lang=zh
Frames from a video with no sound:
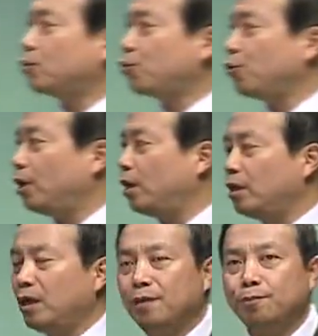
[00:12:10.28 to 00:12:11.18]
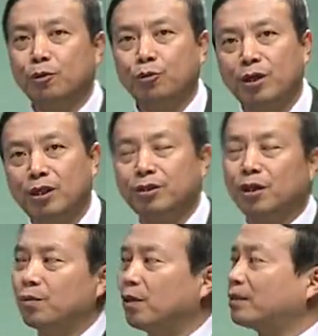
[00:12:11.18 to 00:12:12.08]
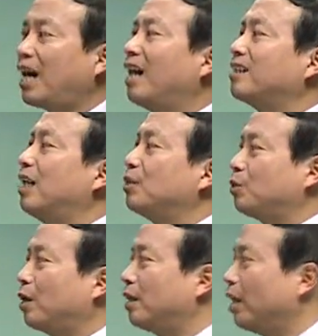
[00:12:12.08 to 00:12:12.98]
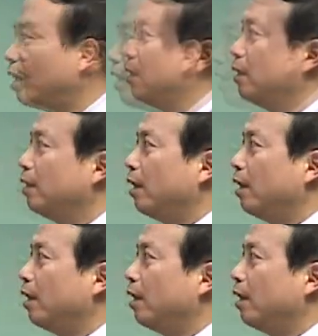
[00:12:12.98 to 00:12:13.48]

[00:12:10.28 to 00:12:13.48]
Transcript: 确认不确认收入当然确认了。